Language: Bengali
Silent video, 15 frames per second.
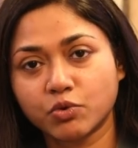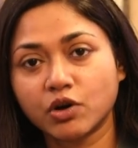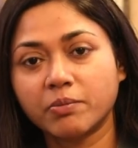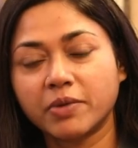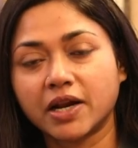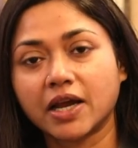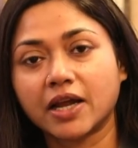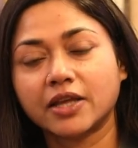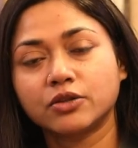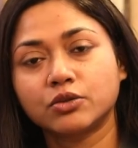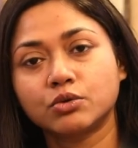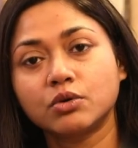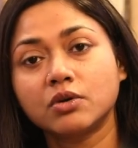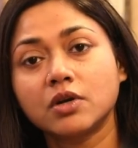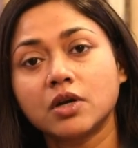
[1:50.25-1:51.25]
বলবে না
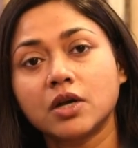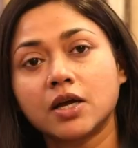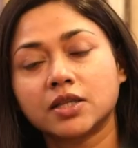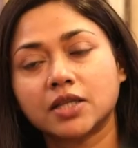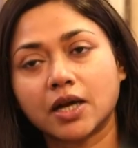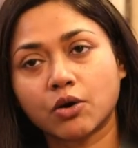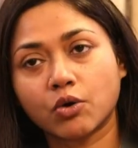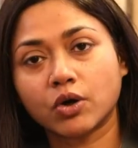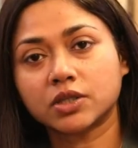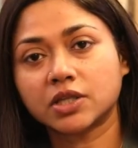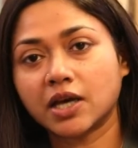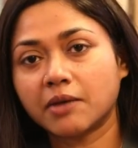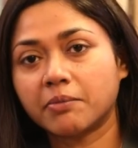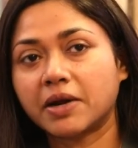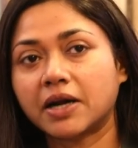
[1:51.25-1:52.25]
কিন্তু তার
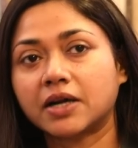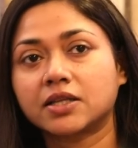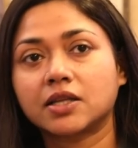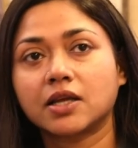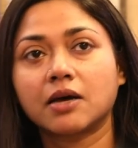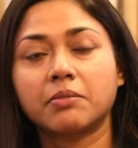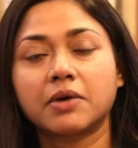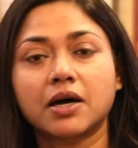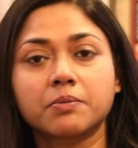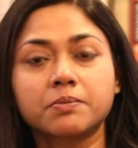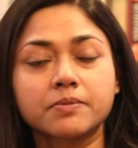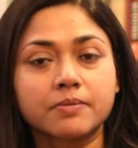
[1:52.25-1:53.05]
কথাবার্তা বা